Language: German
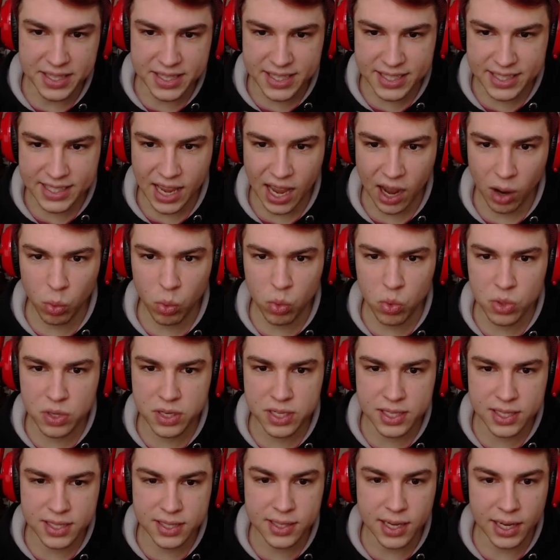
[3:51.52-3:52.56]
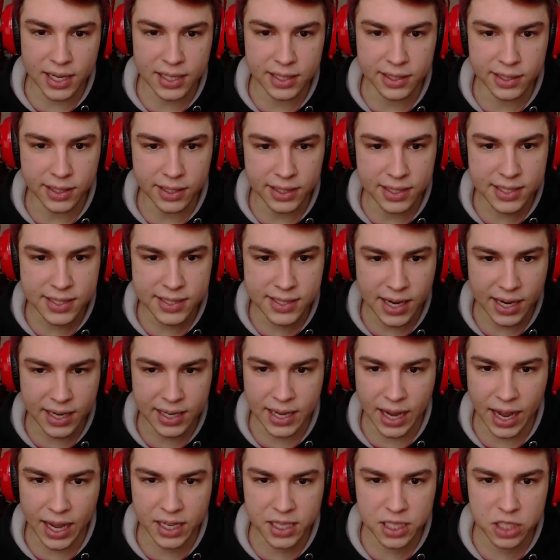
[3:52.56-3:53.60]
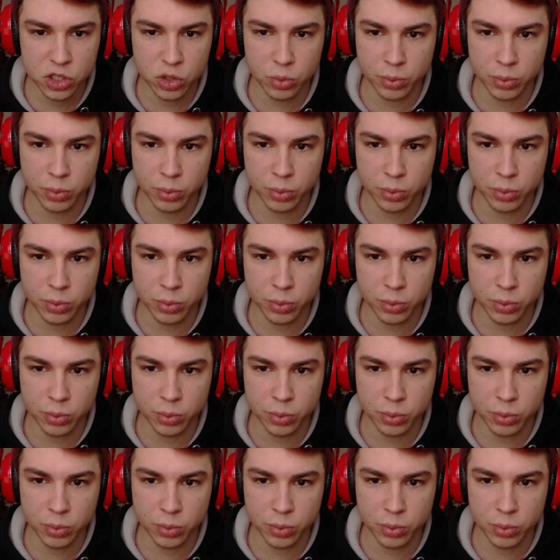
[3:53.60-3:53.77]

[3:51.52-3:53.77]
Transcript: Sounds, Alter? Das ist ja gar nicht